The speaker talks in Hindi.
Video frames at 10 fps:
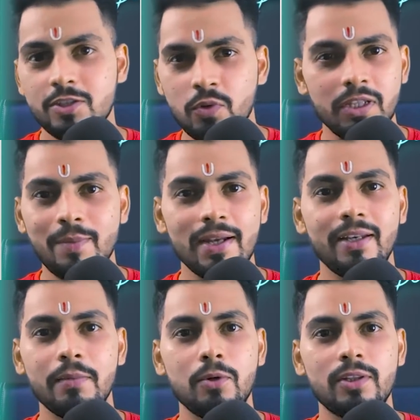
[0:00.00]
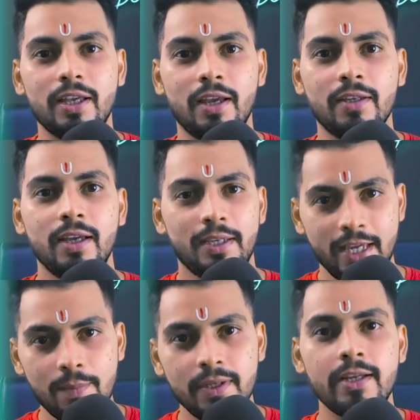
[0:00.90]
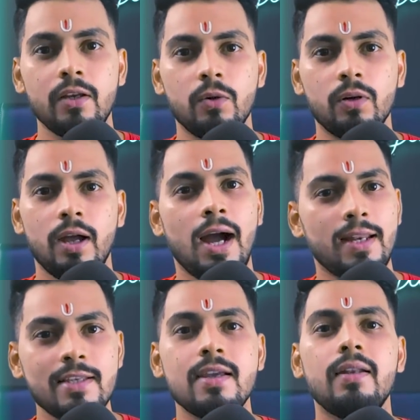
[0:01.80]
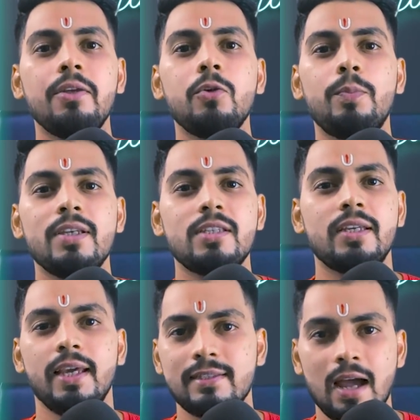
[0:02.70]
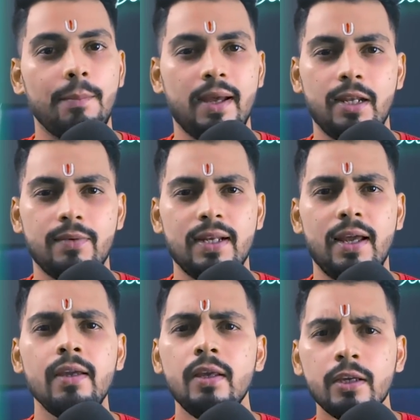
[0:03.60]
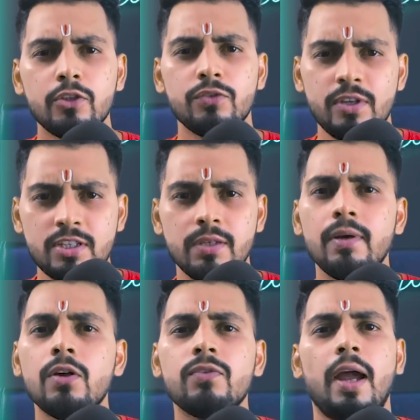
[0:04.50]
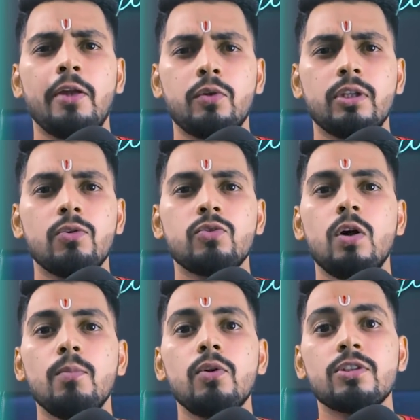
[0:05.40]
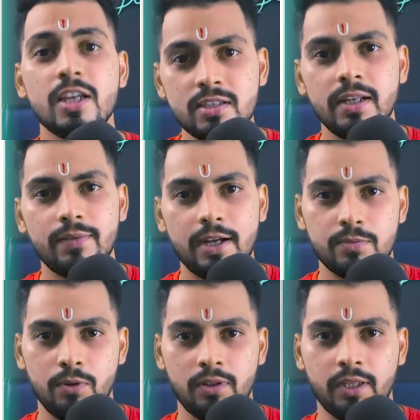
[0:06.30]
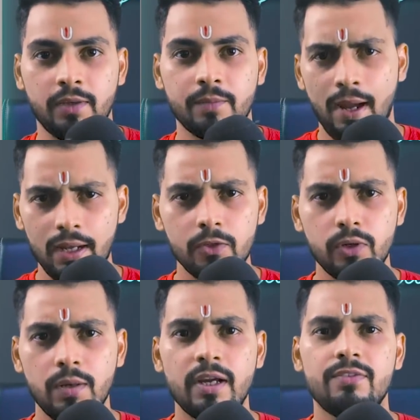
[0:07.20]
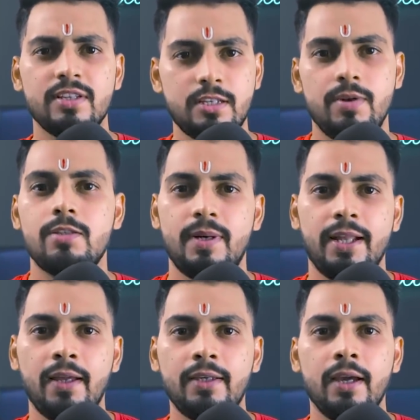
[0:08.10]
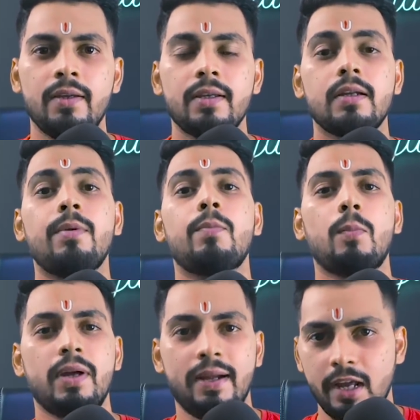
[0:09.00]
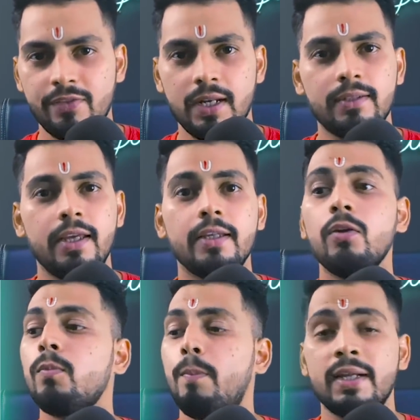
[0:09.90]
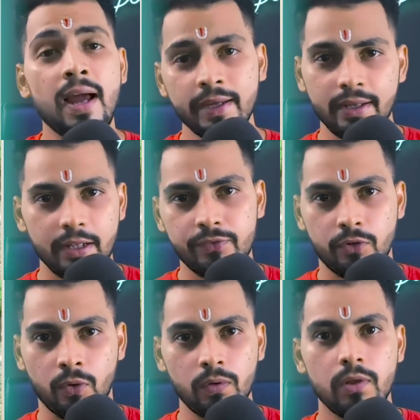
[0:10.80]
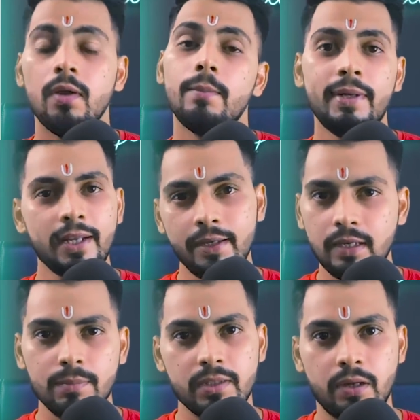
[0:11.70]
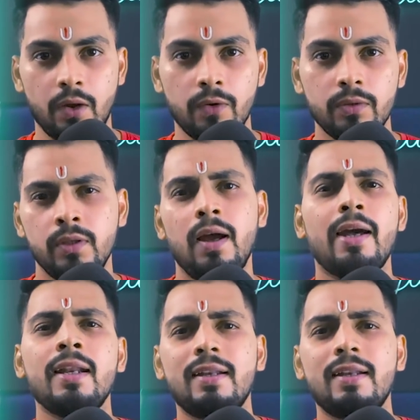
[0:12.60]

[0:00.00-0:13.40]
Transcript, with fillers: जिसको दिवाली नहीं बोलते हैं ये आप लिख लो अगले साल ना यूपीएससी के एग्जाम में आने वाला है कि जो फेस्टिवल ऑफ लाइट होता है उसको हम लोग जश्न रिवाज बोलते हैं पहले इन्होंने हमारे फेस्टिवल्स पर अटैक किया कभी प्रोपागेंडा फैलाते हैं कि देखो पटाखे नहीं फोरो मिठाइयाँ मत खाओ अरे